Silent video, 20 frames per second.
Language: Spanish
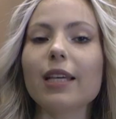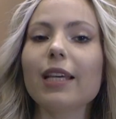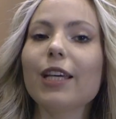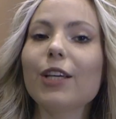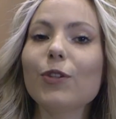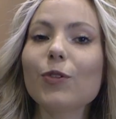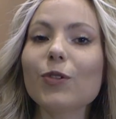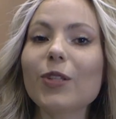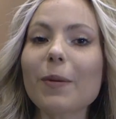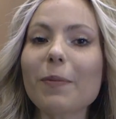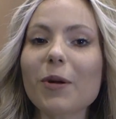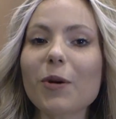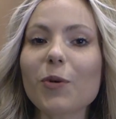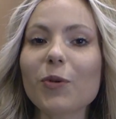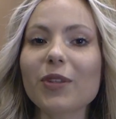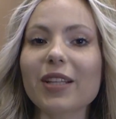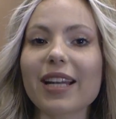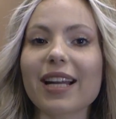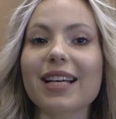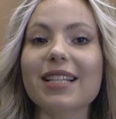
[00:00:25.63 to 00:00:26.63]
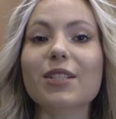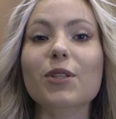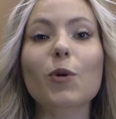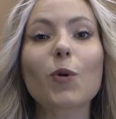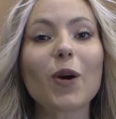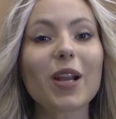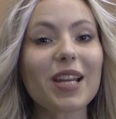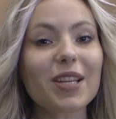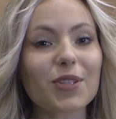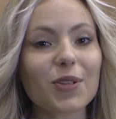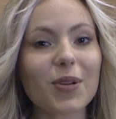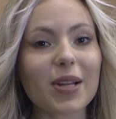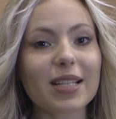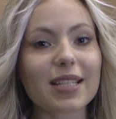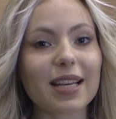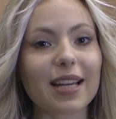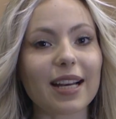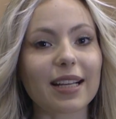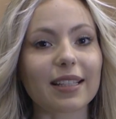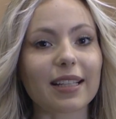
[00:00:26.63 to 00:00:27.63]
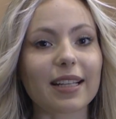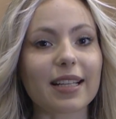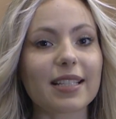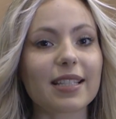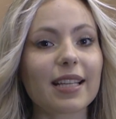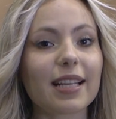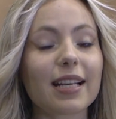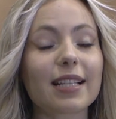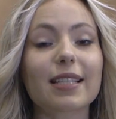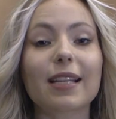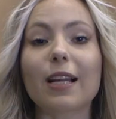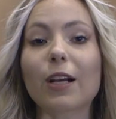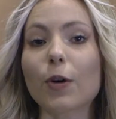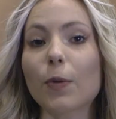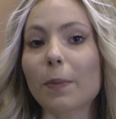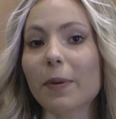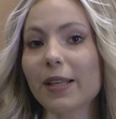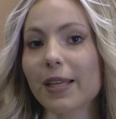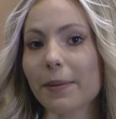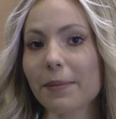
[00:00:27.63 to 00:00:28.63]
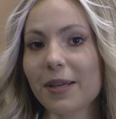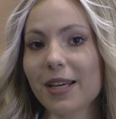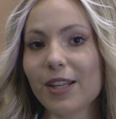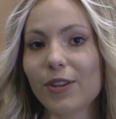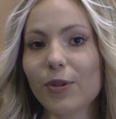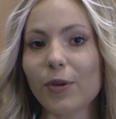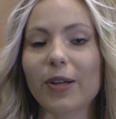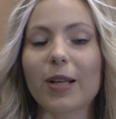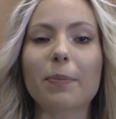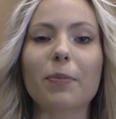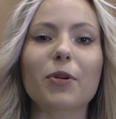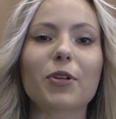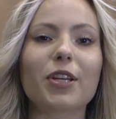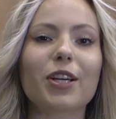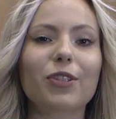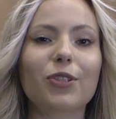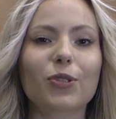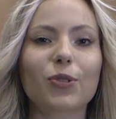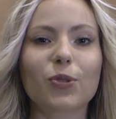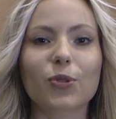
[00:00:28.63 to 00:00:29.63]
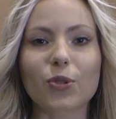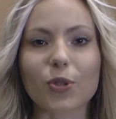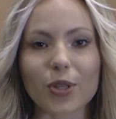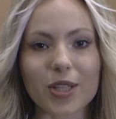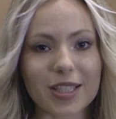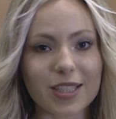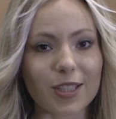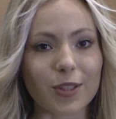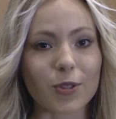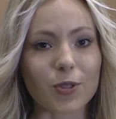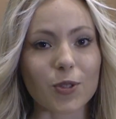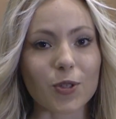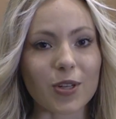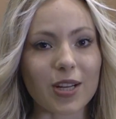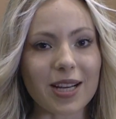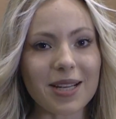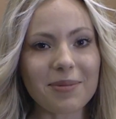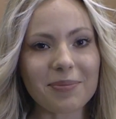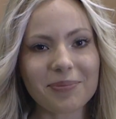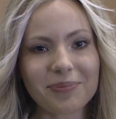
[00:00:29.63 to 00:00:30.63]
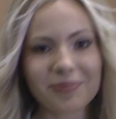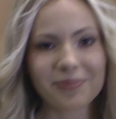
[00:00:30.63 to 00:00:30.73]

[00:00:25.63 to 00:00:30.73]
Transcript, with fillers: Y tú te preguntarás, ¿cuáles son las características del acompañamiento en el proyecto tutor institucional?